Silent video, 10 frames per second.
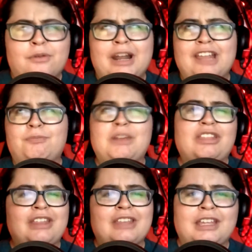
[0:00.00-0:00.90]
una
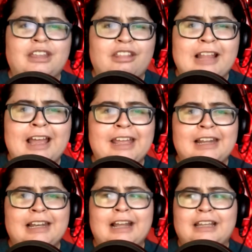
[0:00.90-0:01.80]
especie de isla
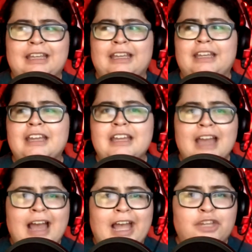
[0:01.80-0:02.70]
en la que
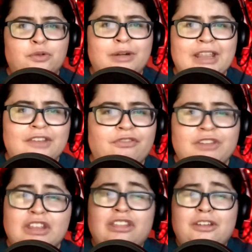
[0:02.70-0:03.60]
hay un
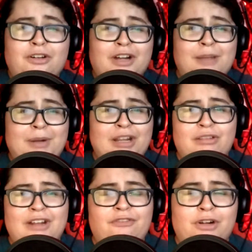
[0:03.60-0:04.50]
edificio que parece
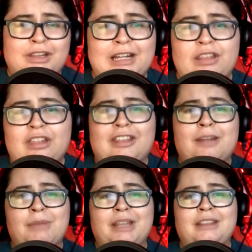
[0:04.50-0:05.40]
una fortaleza
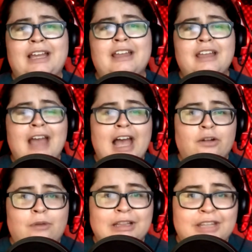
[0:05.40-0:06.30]
tremenda
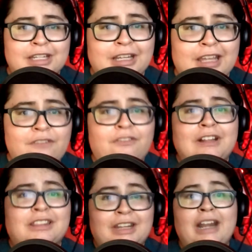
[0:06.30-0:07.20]
al cual tienen que
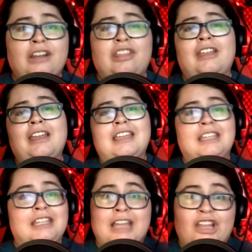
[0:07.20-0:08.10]
infiltrarse
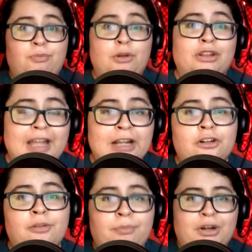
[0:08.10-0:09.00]
y
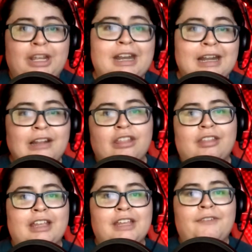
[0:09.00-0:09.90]
explotarlo porque en él se
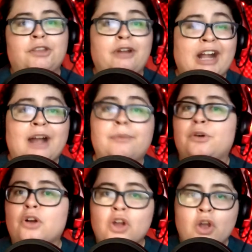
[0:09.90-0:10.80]
está llevando a
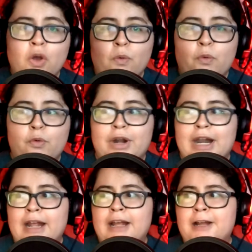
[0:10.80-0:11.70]
cabo
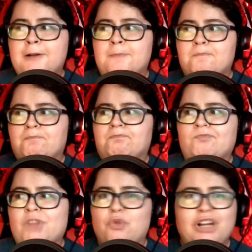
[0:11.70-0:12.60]
una, mm,
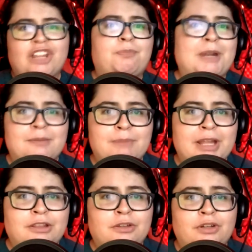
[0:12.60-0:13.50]
un
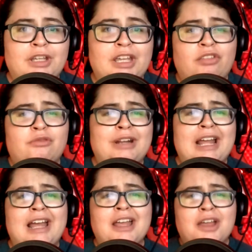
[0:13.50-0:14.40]
experimento que es
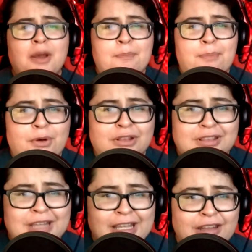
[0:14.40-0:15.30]
una
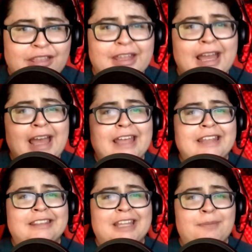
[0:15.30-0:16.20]
potencia
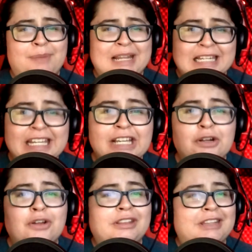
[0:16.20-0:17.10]
de
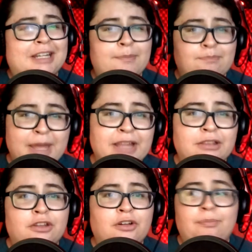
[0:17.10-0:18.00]
peligro
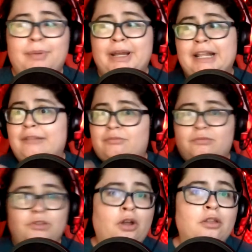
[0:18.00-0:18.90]
tremendo para
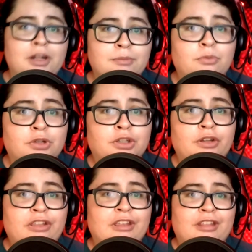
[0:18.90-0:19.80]
todo el
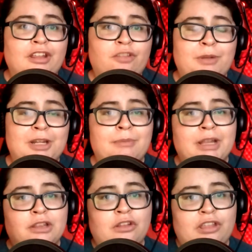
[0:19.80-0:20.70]
mundo si este experimento